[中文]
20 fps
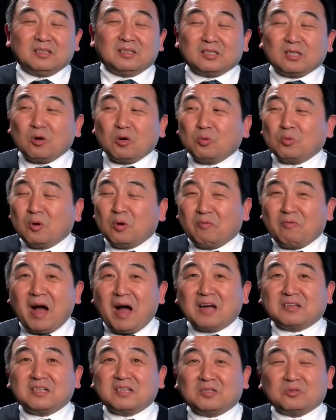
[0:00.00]
透过
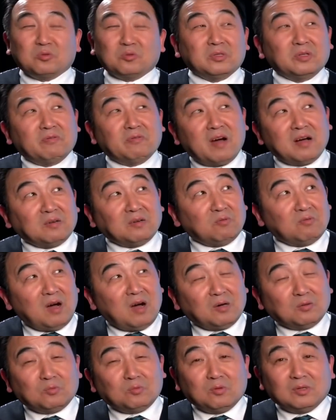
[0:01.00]
网上东西往
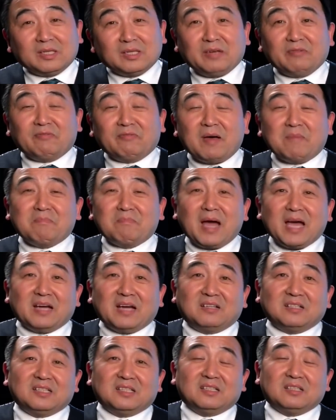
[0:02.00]
往国内贩卖
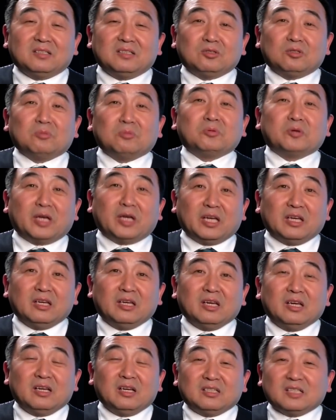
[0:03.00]
而已，对不对？
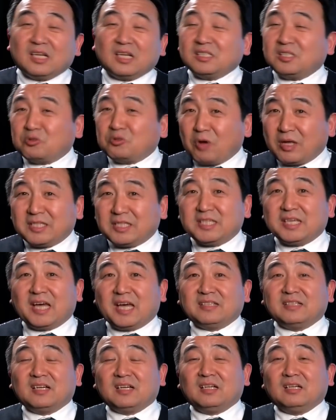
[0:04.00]
他是赚钱
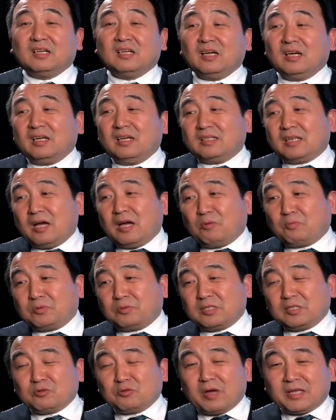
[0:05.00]
的，他要
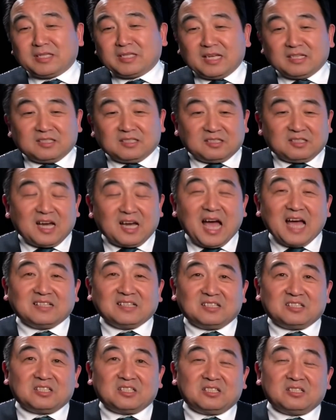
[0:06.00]
不是赚钱，只是孩
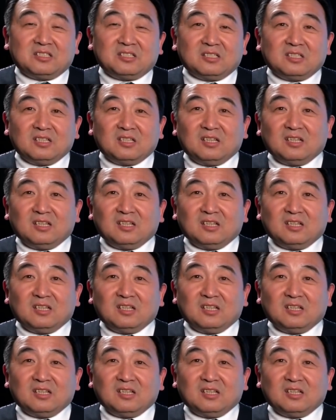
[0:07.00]
子吃。